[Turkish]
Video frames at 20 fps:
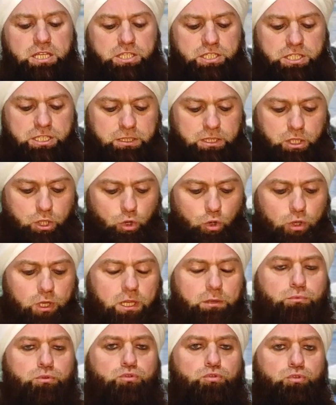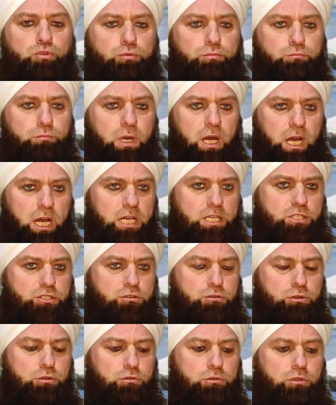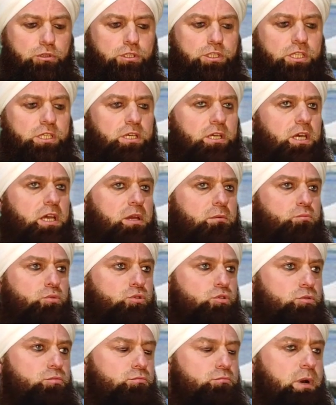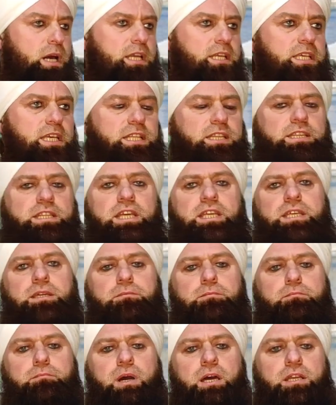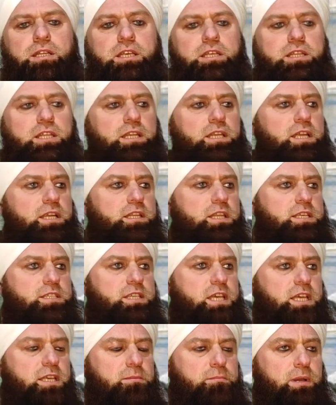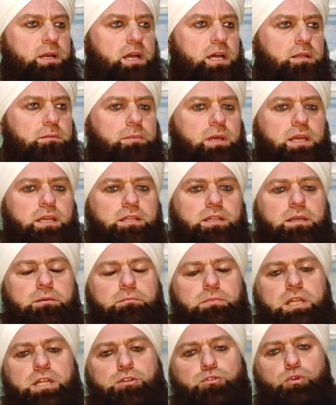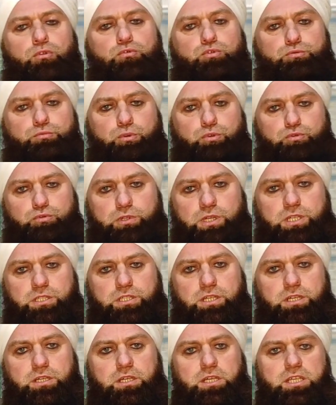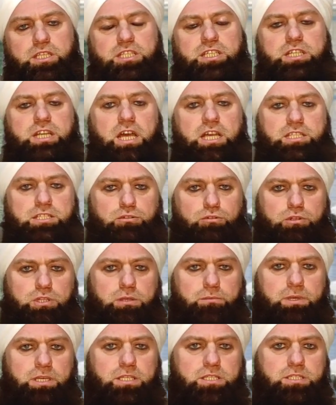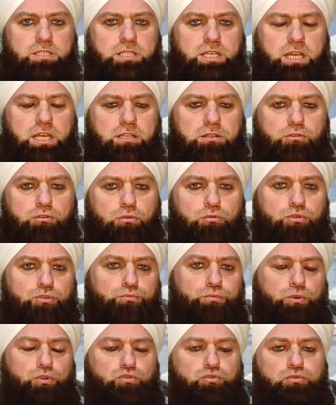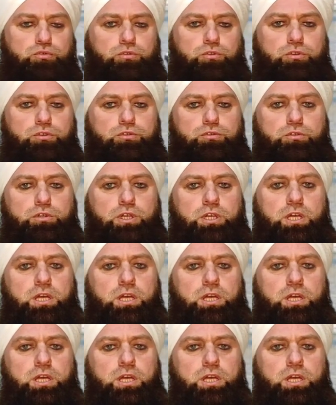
Şimdi öyle bir durum hasıl oluyor ki bugün marketteki markete neredeyse ekmek almaya giden bile döviz bozduracak. Kirasını ödemek isteyen döviz bozduruyor.